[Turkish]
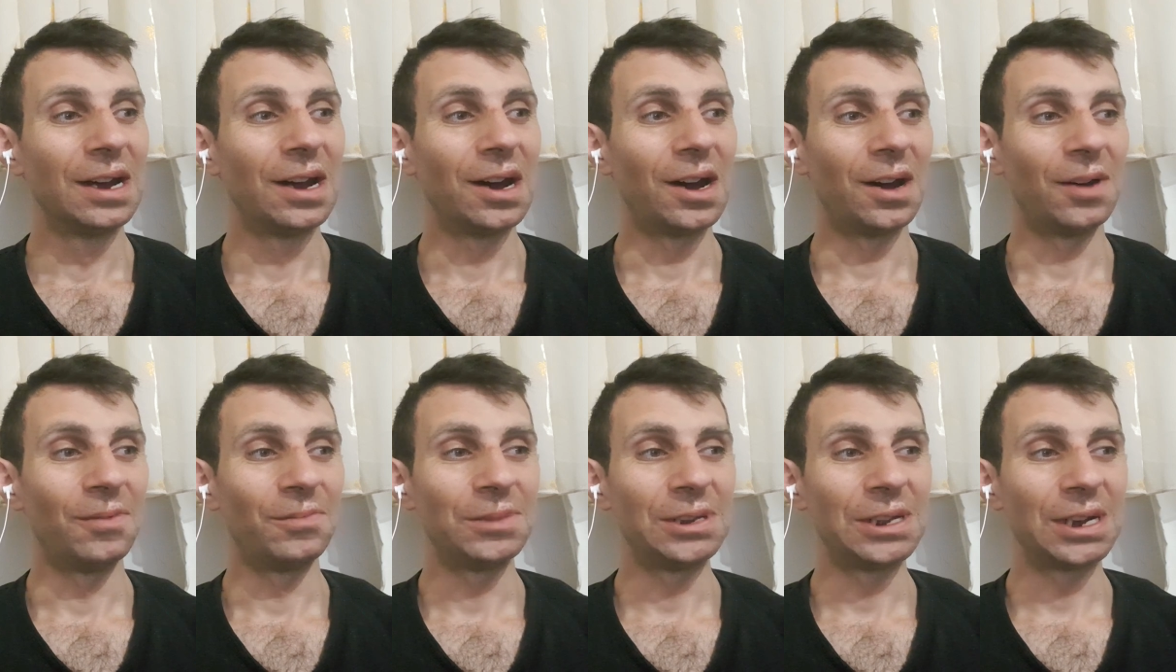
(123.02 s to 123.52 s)

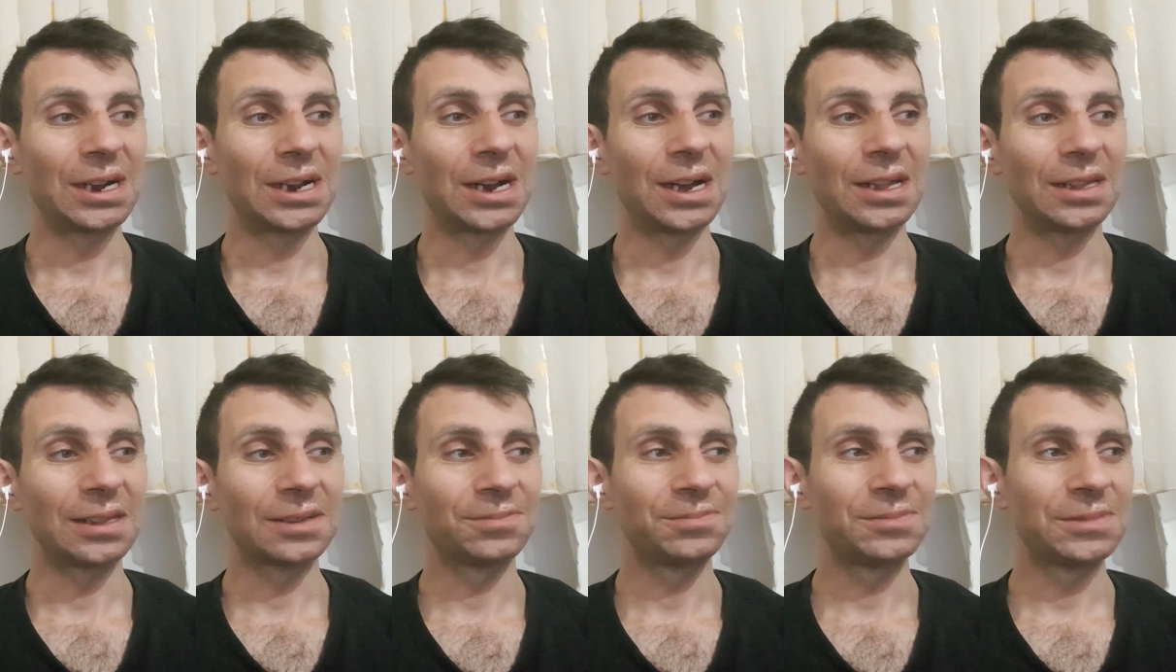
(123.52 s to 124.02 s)
hamile
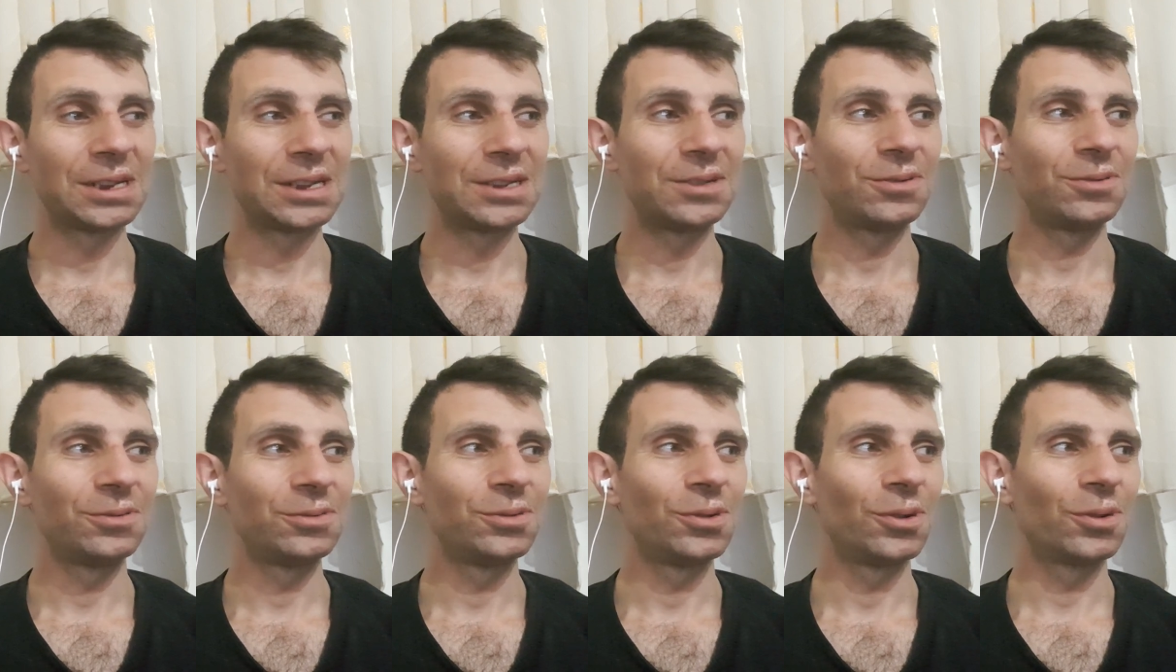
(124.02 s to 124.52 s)
kaldım dedi
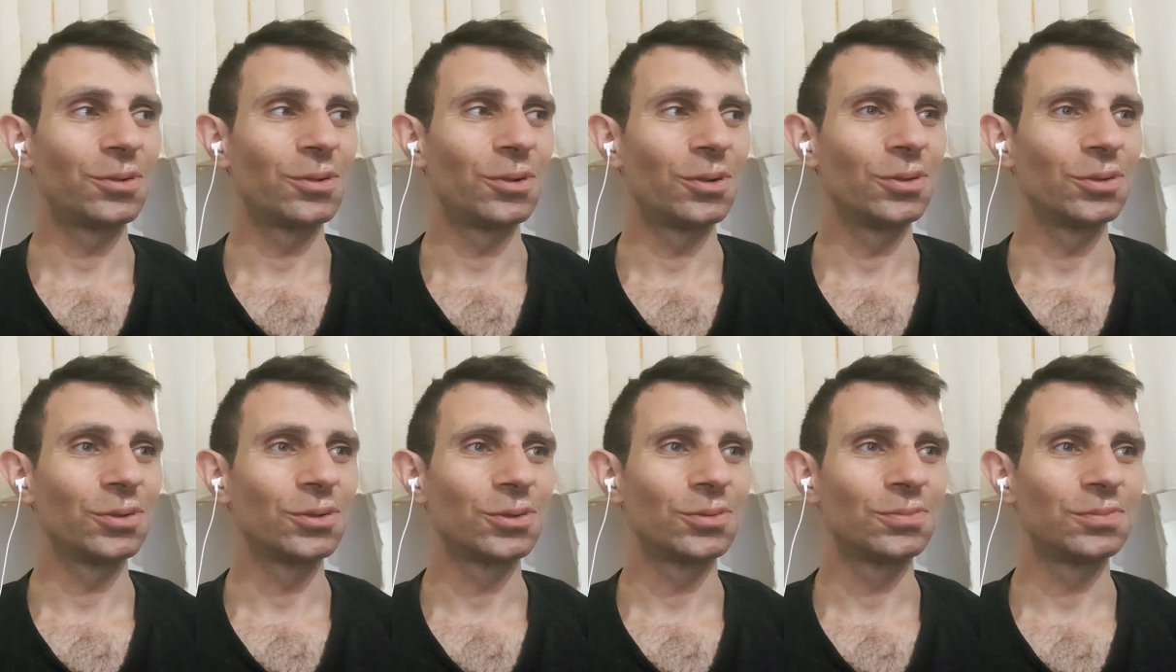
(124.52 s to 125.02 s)
yok
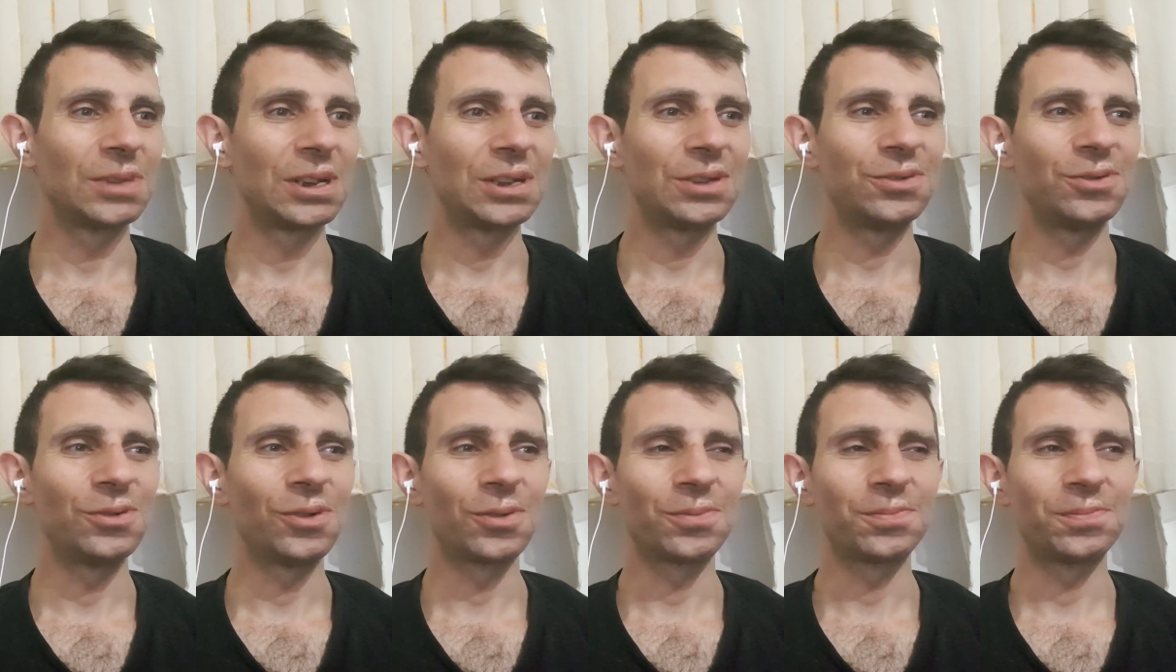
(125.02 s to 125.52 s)
onurum dedi
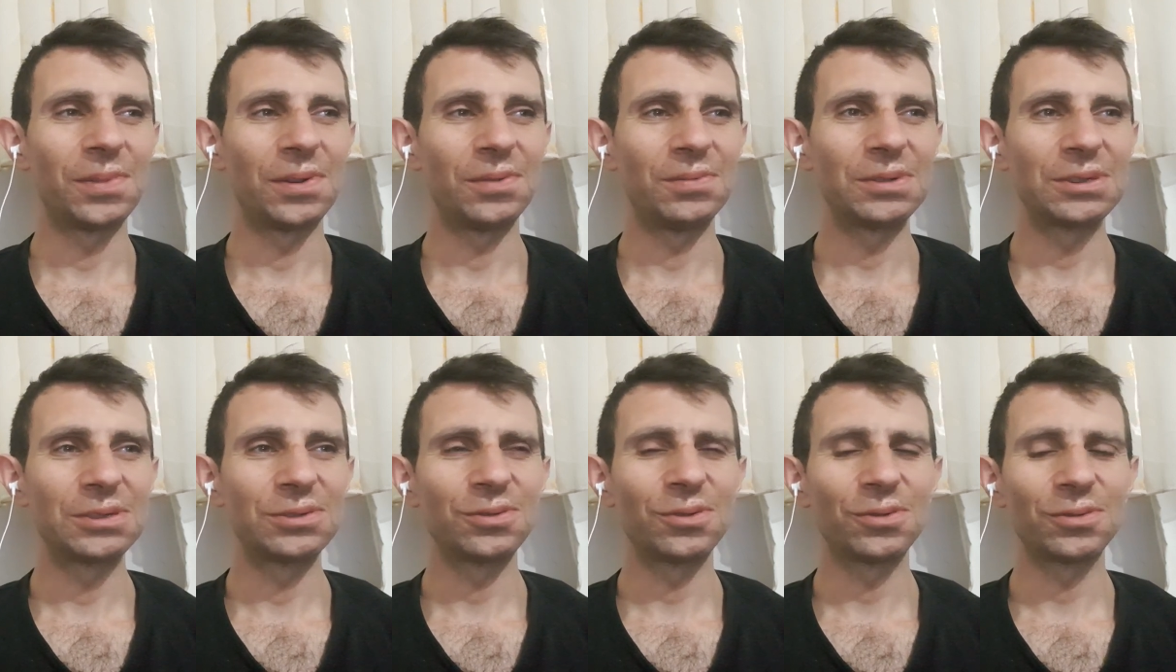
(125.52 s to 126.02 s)
yok
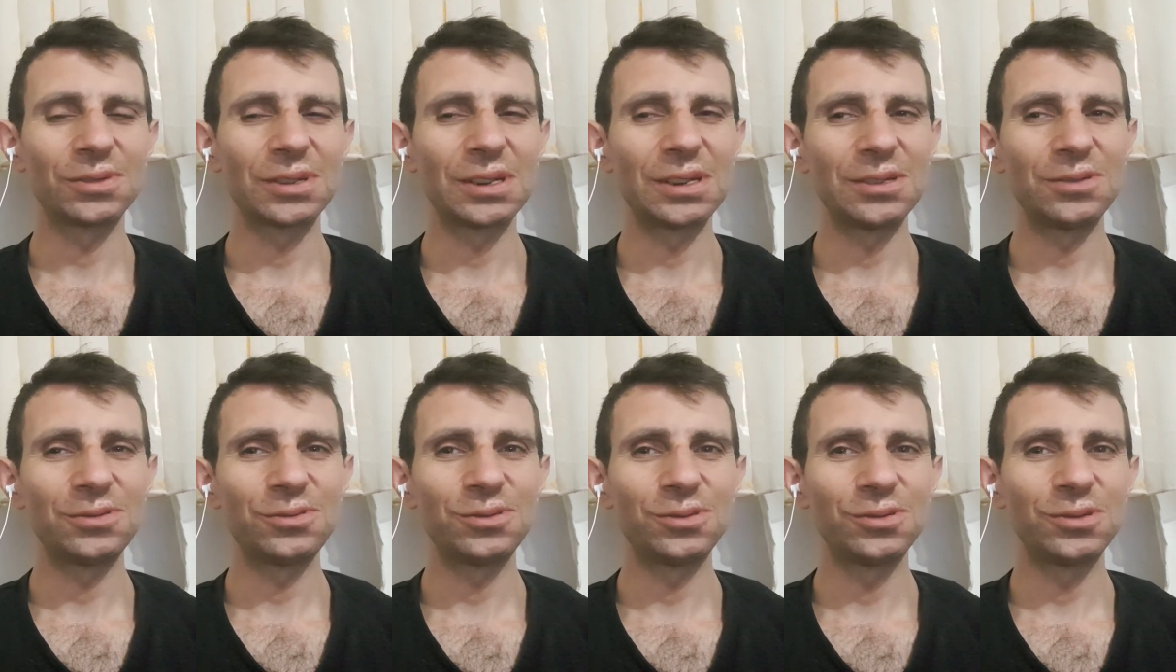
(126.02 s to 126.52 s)
babası yok
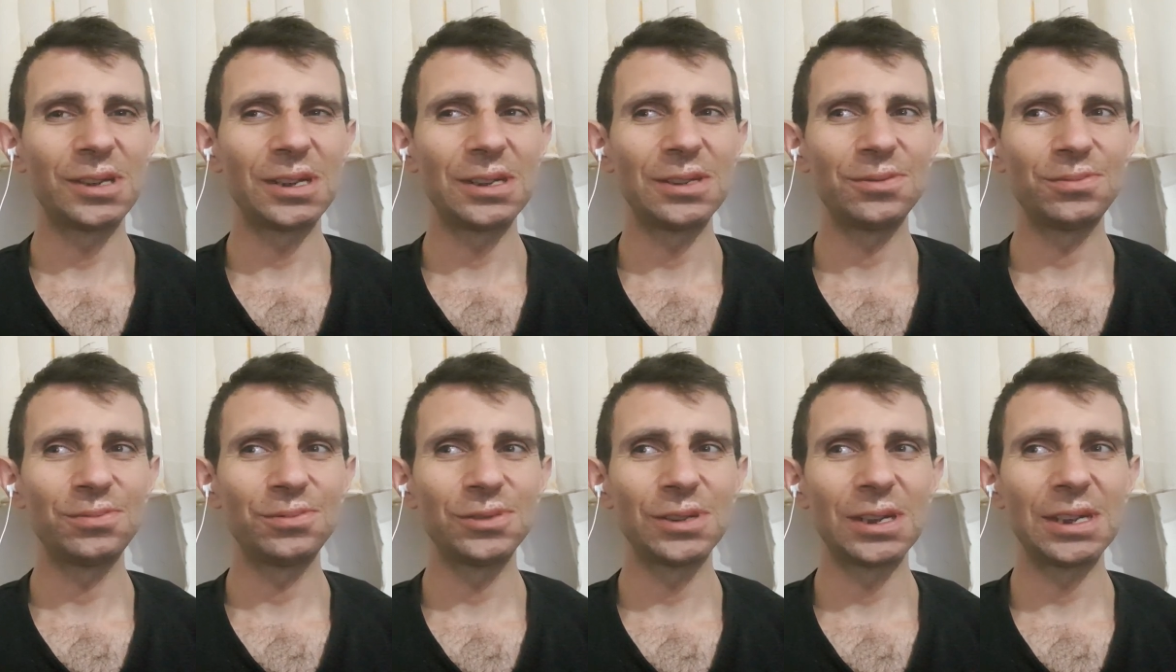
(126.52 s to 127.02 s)
dedi şu
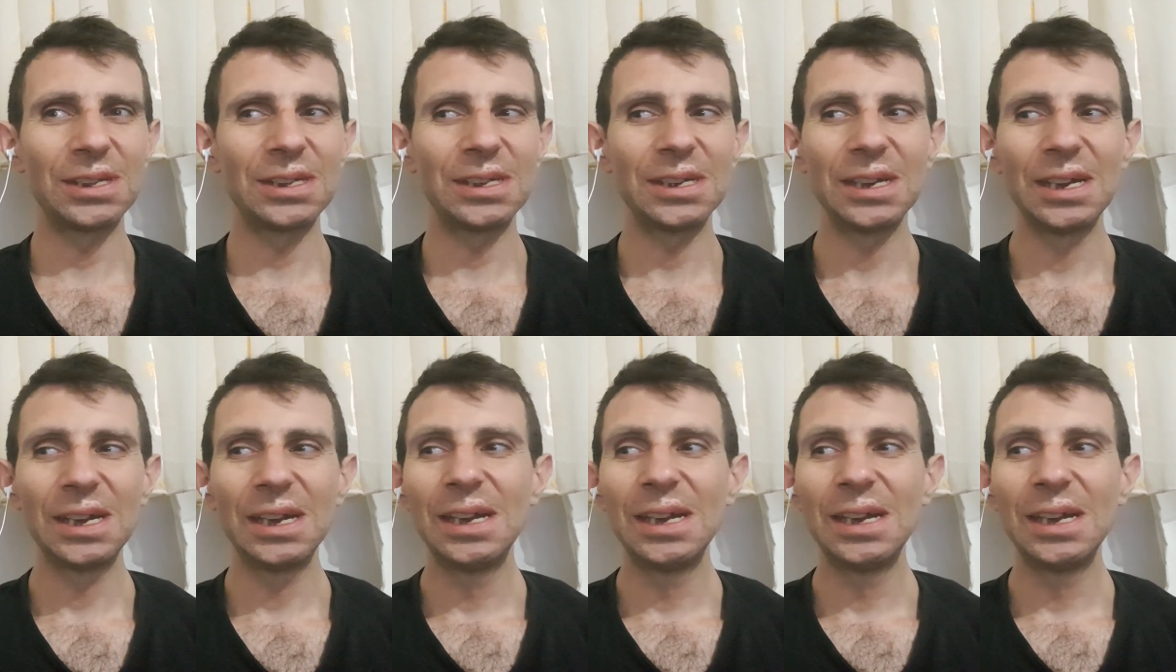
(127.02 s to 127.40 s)
dedi bu dedi.